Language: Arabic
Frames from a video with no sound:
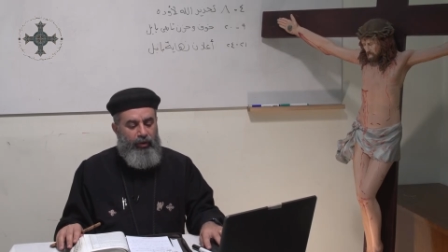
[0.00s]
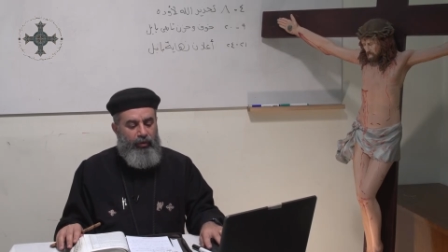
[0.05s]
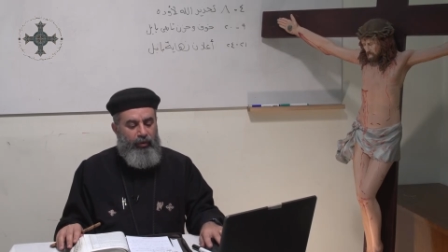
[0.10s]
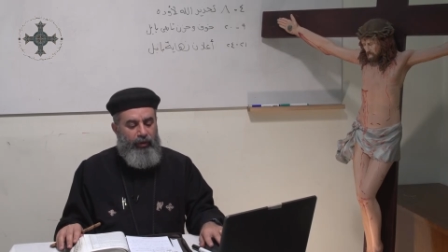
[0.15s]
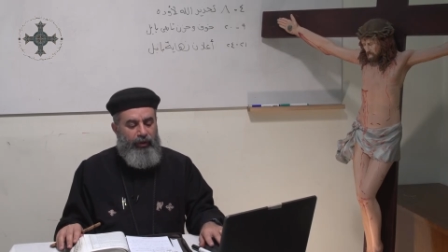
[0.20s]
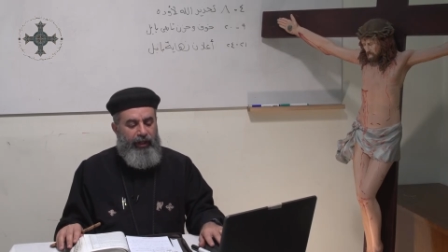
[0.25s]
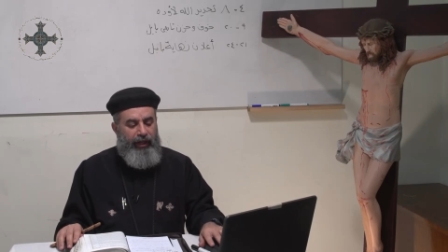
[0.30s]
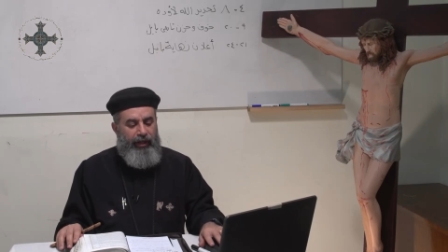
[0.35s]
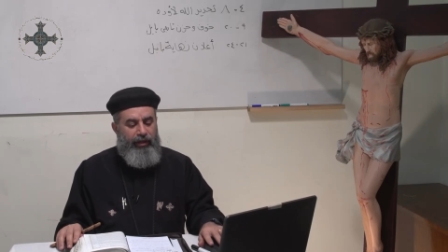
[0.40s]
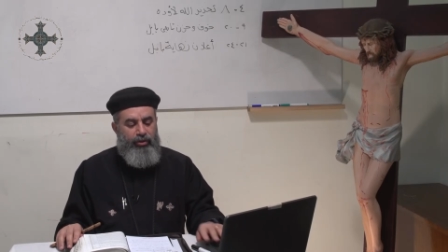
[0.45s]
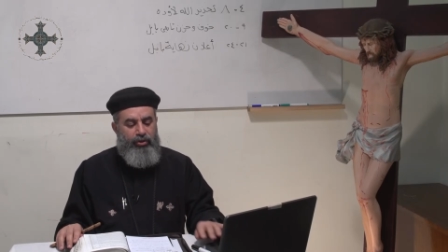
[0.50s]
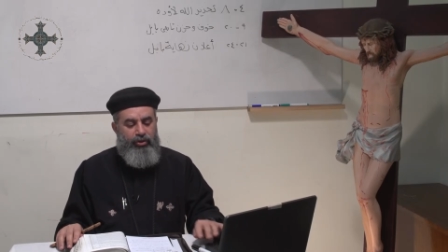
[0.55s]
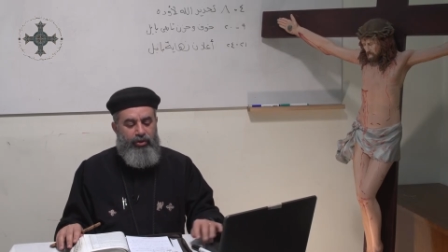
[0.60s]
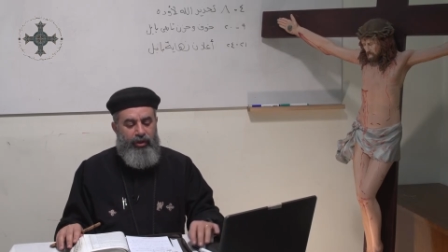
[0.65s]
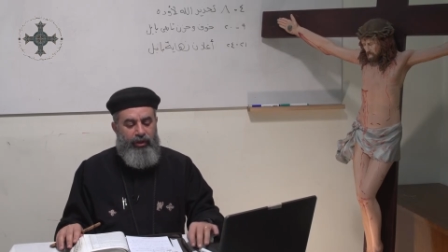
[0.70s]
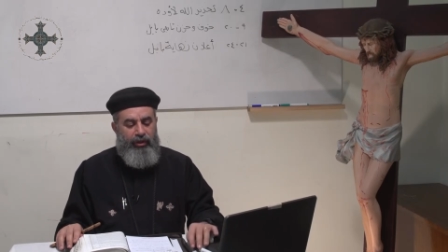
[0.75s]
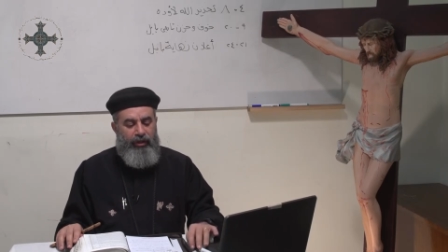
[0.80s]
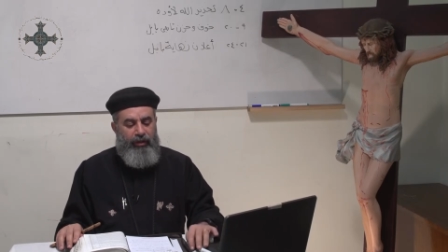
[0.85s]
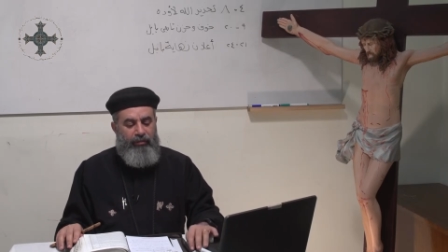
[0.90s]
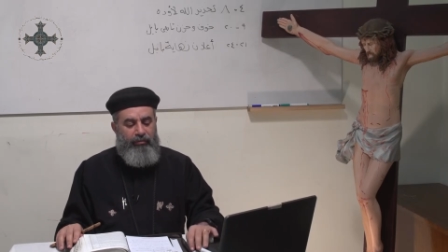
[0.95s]
ونلاقي
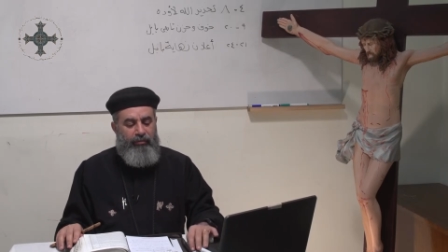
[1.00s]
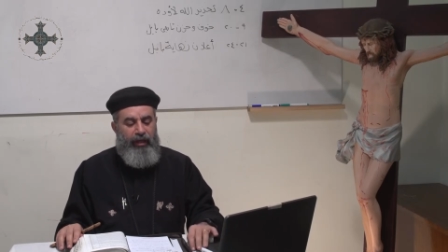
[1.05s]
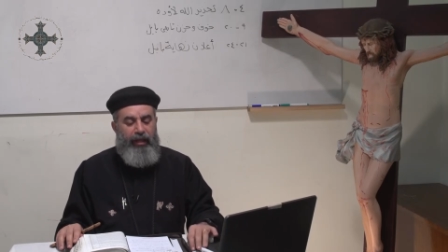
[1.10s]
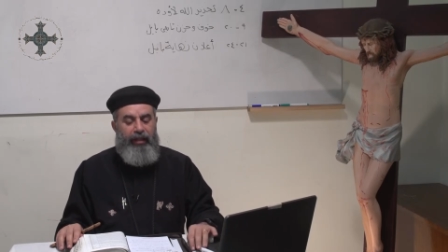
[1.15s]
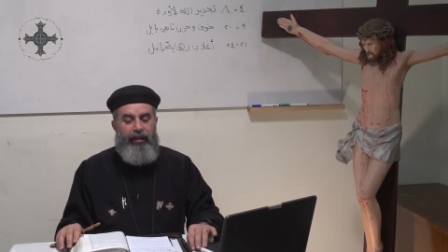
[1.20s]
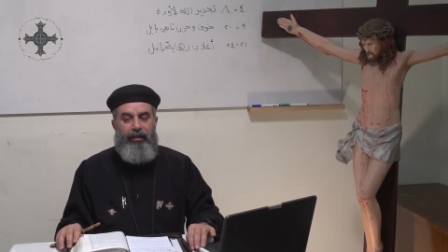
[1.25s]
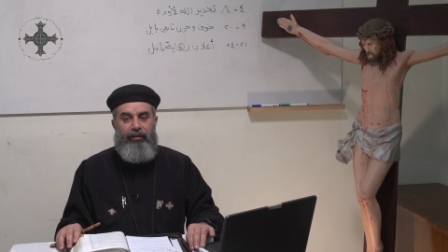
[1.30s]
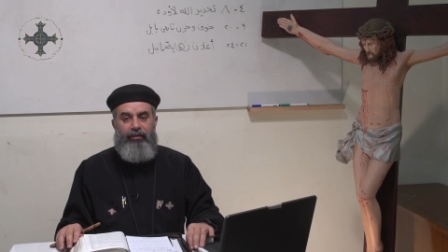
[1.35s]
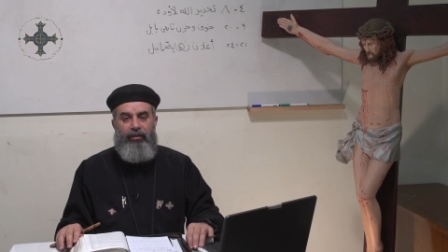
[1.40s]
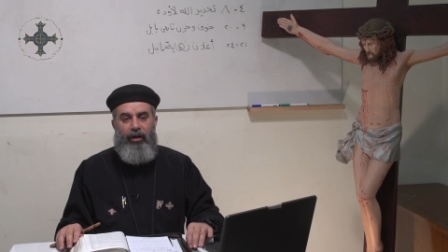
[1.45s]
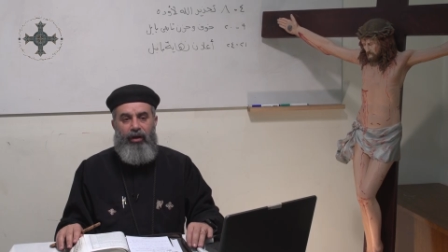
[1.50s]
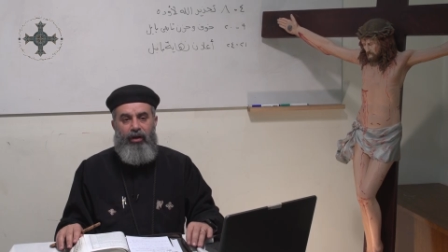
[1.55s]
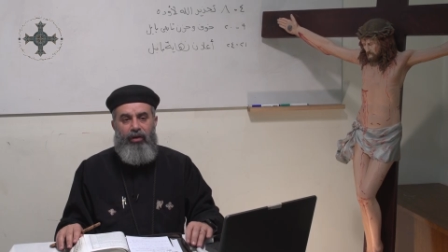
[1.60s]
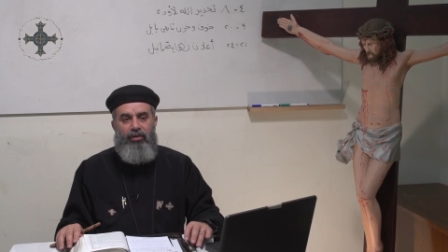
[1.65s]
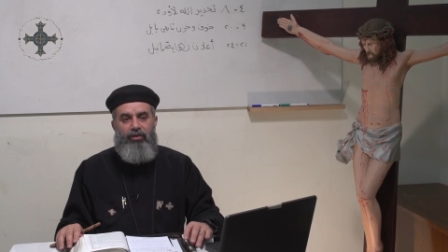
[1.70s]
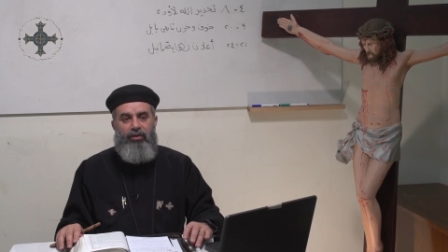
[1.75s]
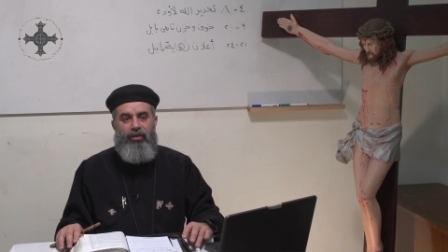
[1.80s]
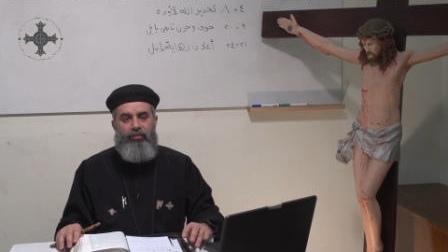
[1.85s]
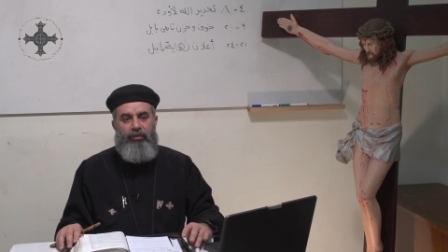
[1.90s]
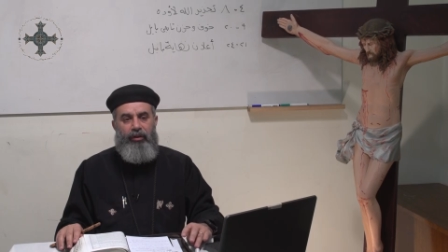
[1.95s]
الشر عمال
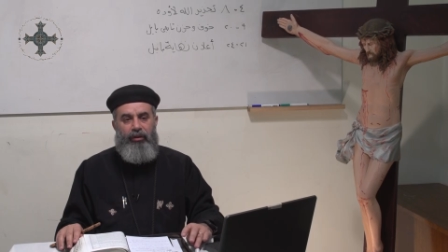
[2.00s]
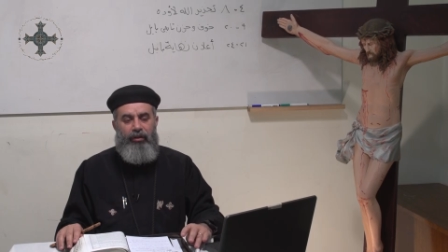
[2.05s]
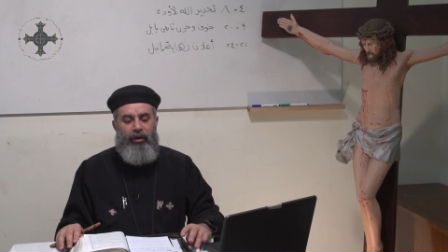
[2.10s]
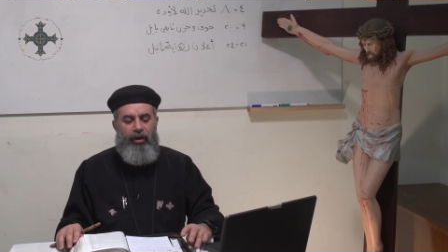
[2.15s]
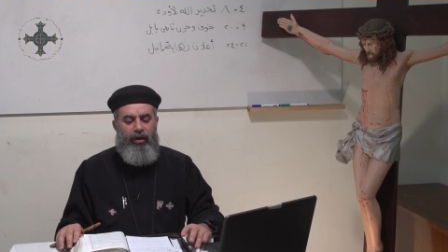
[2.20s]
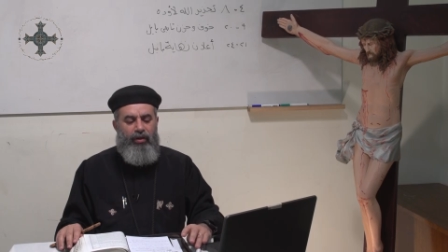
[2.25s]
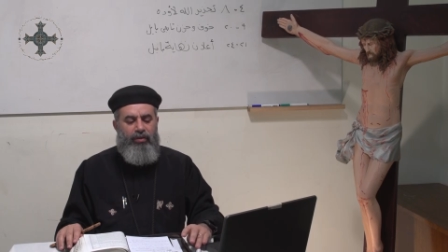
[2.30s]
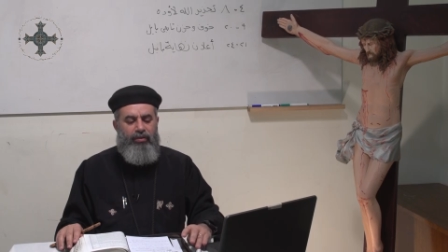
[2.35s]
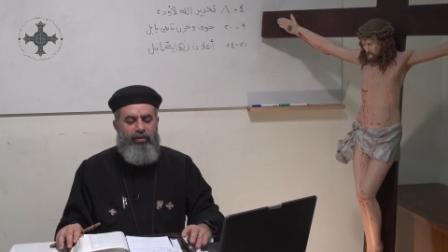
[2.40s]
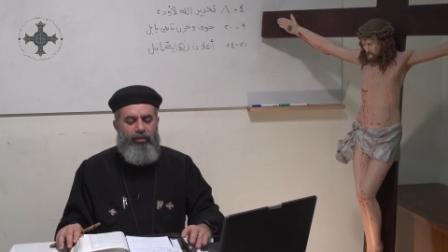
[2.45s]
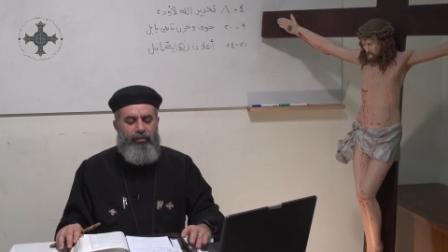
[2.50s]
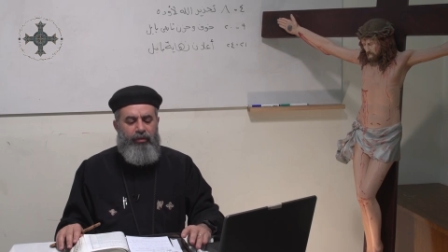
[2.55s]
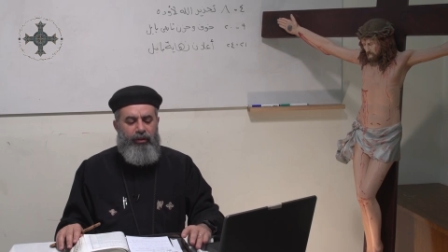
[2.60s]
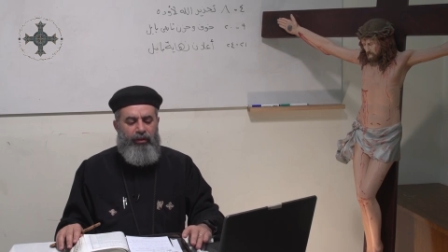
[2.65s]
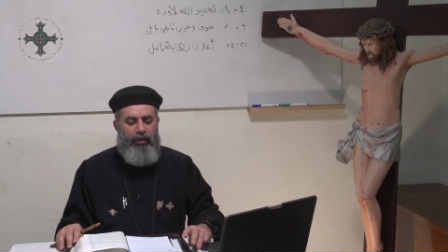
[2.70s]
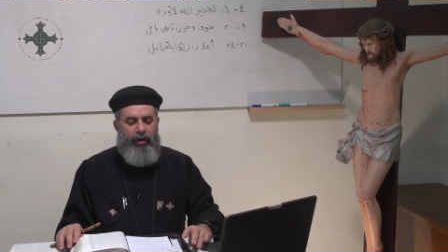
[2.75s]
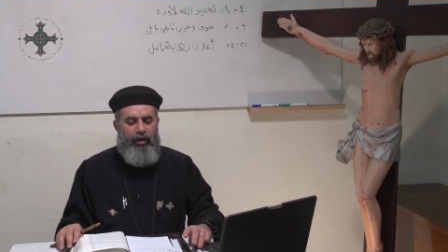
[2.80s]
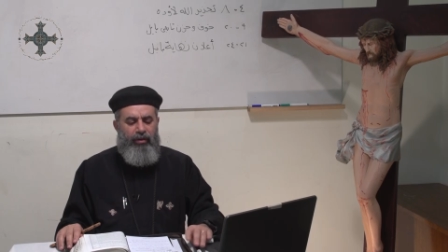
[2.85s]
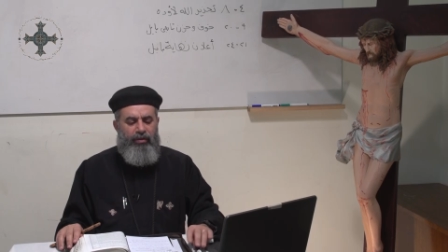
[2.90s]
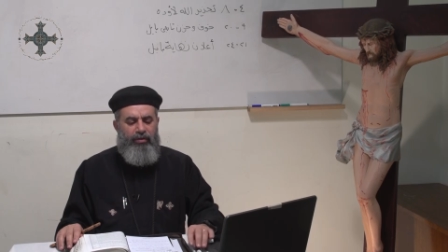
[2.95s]
يتعاظم يتعاظم
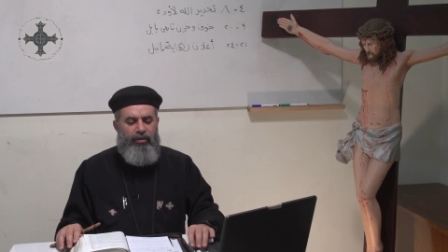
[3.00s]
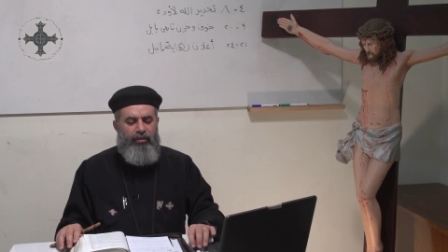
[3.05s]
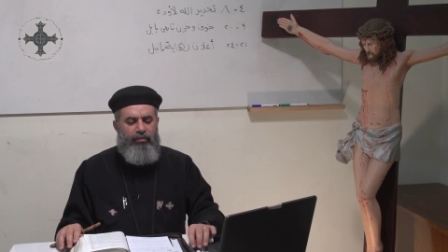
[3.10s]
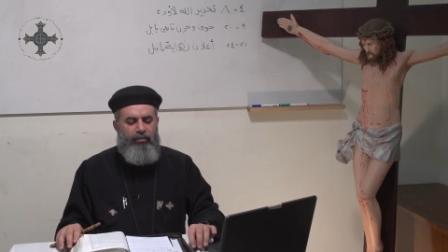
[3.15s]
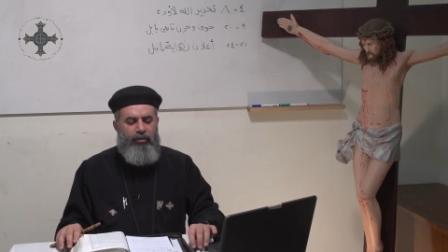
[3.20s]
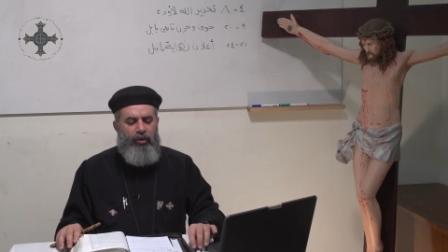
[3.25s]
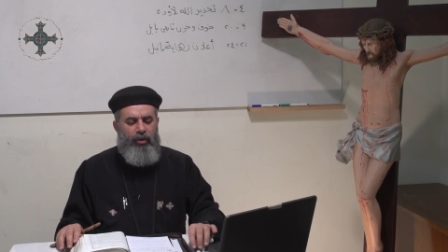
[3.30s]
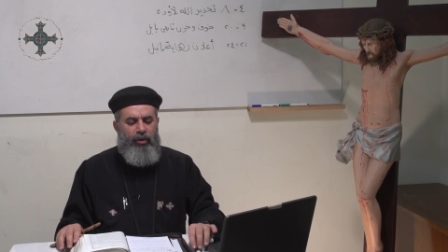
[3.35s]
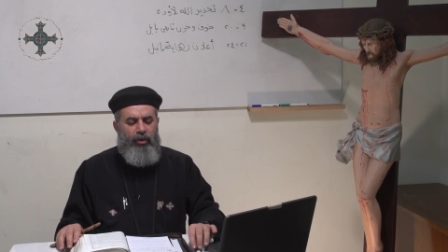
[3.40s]
يتعاظم